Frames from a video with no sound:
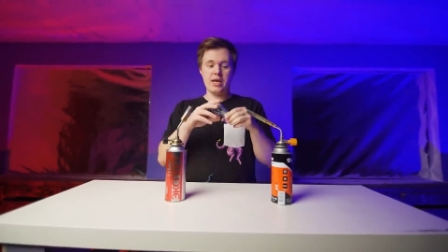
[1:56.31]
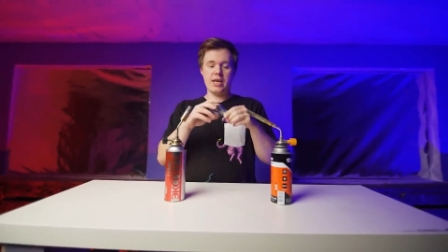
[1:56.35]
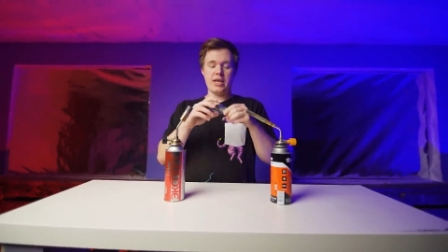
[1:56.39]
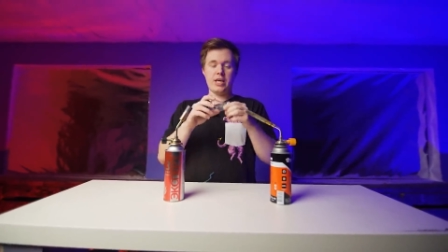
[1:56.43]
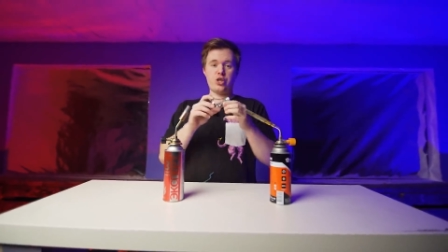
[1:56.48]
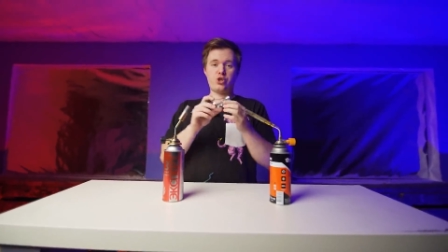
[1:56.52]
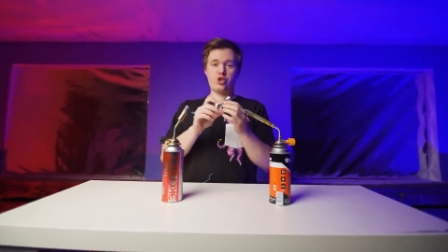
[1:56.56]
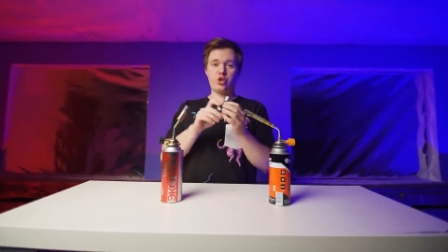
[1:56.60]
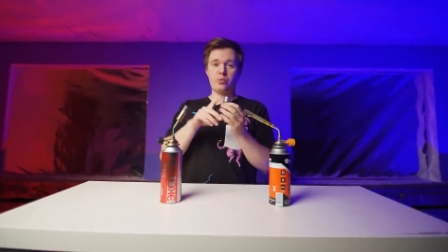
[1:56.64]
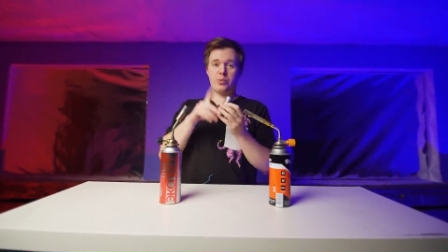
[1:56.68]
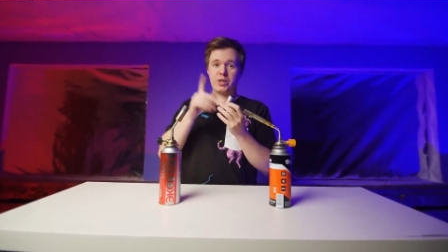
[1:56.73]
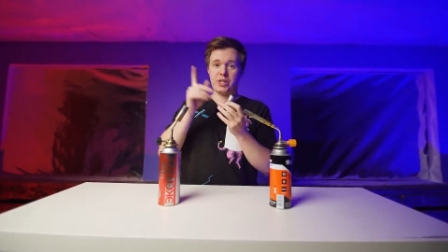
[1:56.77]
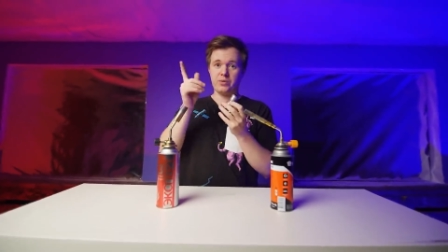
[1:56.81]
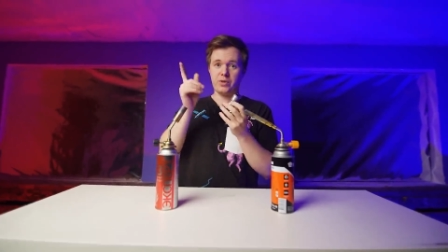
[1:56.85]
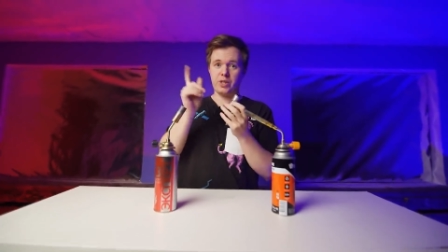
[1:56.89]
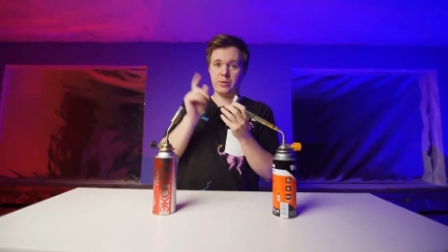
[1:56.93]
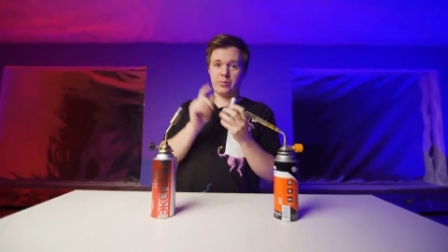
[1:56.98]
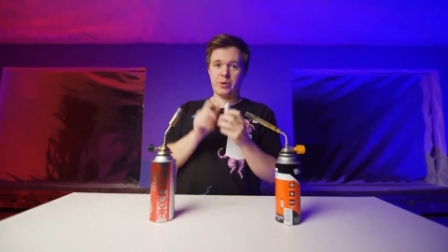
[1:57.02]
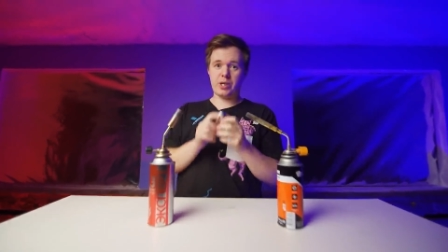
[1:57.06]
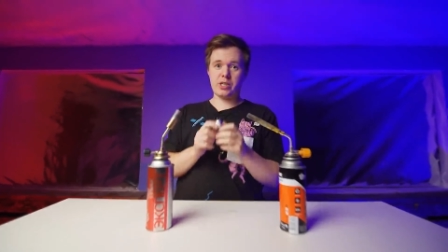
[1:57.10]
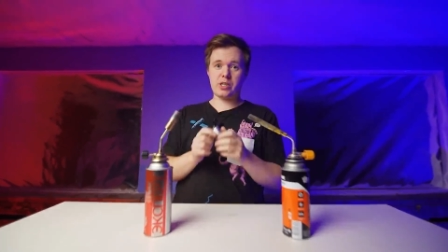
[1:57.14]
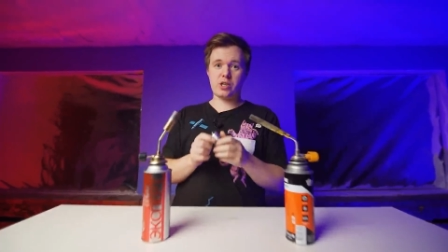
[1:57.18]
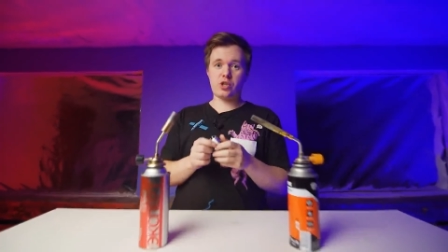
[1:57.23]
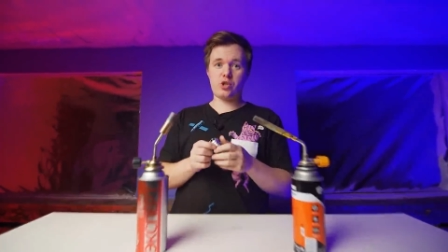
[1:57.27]
И чтобы этого
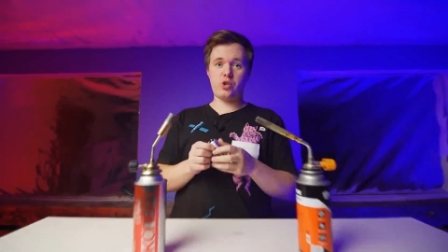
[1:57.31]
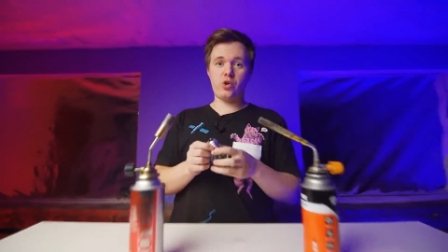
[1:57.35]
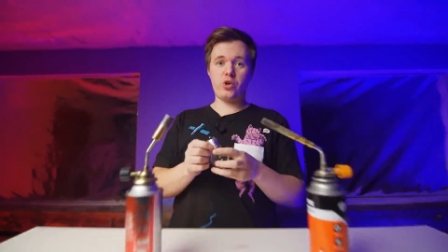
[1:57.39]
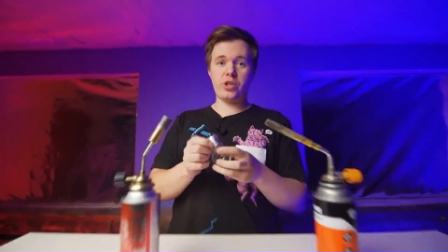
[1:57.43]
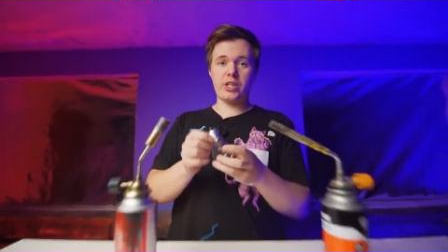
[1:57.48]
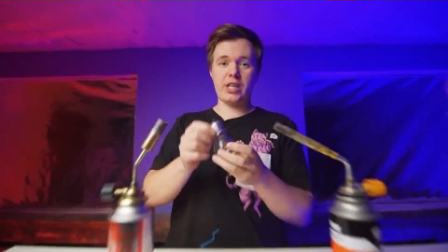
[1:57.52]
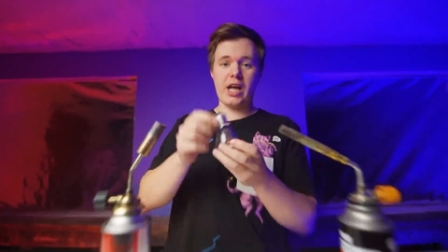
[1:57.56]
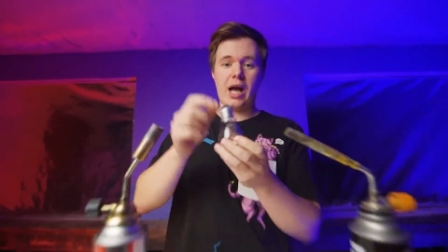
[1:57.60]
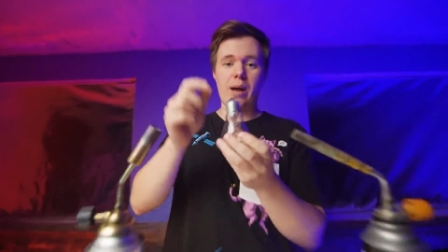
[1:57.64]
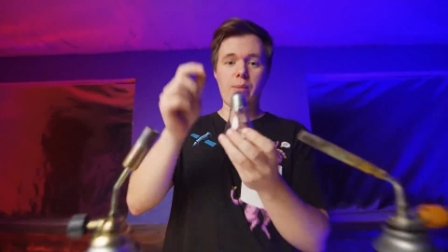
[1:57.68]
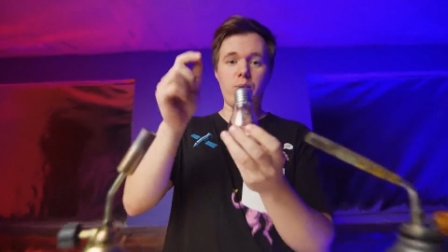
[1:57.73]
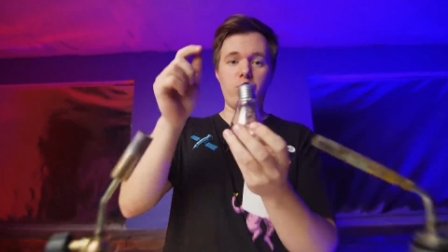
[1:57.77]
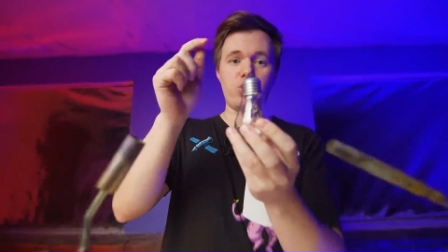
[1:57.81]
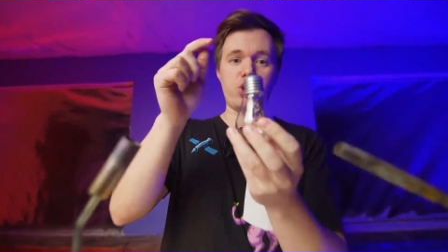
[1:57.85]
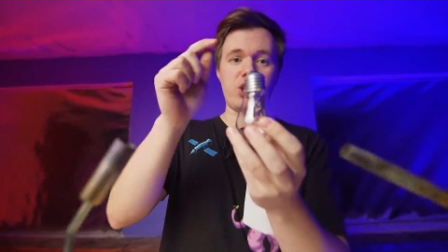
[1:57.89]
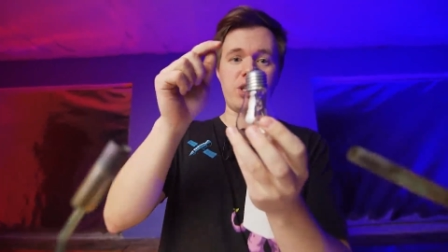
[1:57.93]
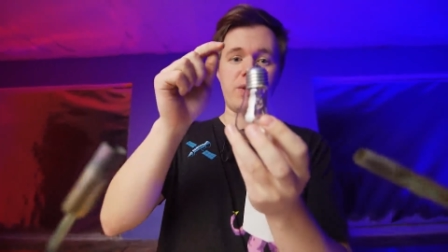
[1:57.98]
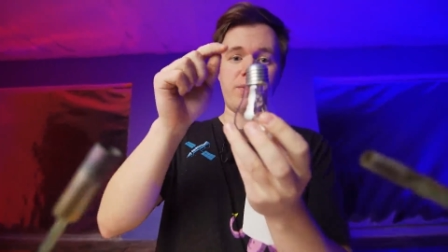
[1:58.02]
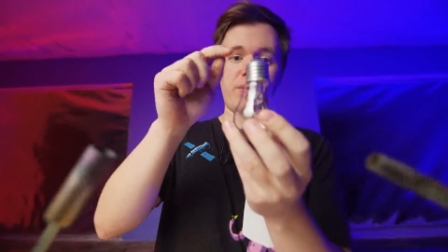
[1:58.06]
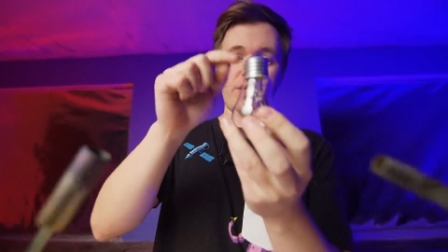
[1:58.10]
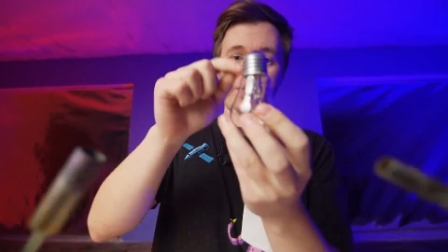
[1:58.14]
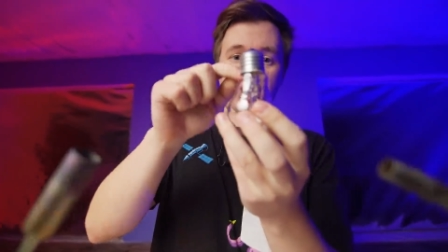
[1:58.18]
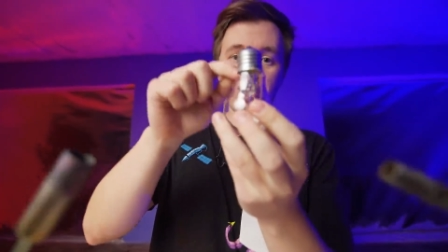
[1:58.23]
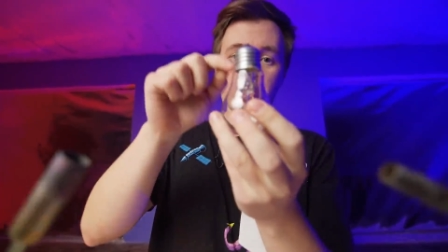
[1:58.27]
не произошло, нам
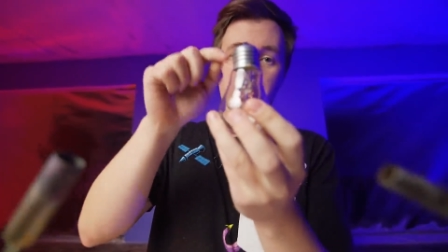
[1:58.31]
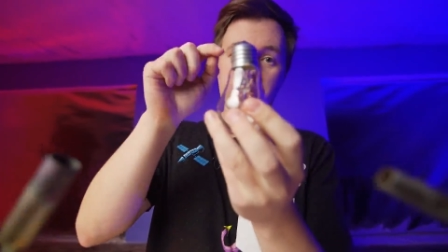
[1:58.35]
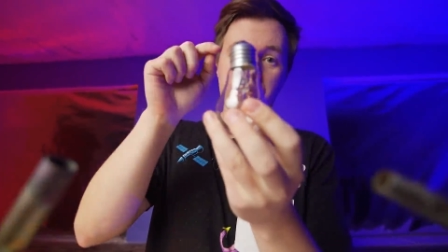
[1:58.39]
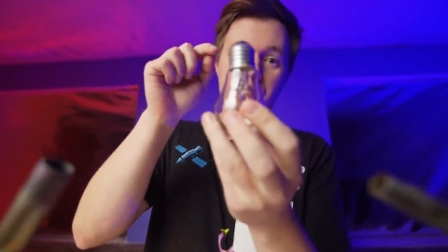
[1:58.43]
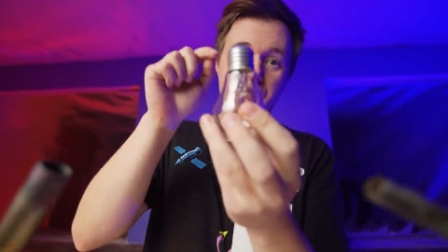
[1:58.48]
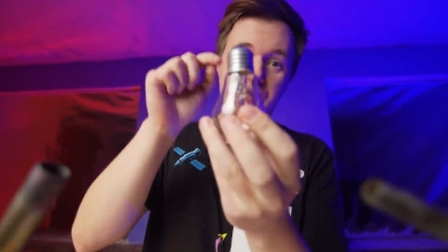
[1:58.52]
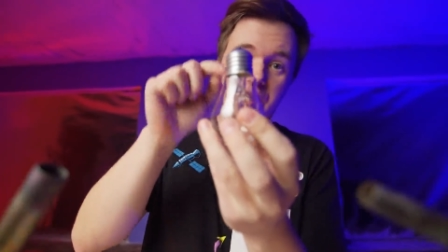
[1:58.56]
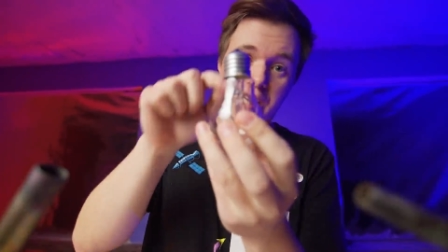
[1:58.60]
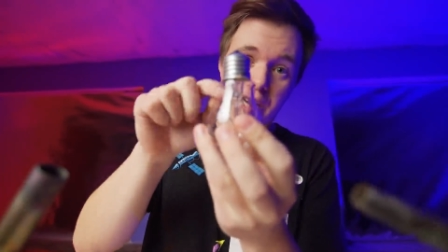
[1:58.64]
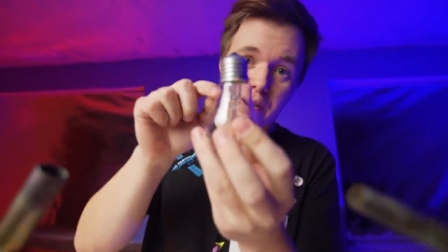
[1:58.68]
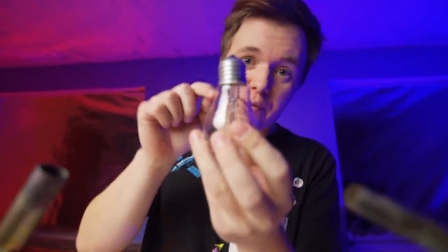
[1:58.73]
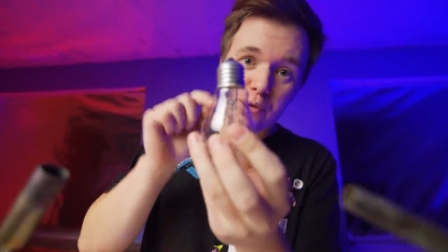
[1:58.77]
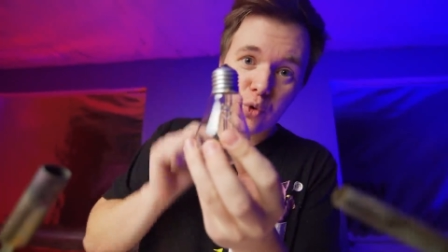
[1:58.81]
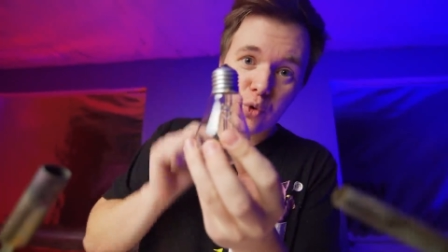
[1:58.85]
нужно вытащить все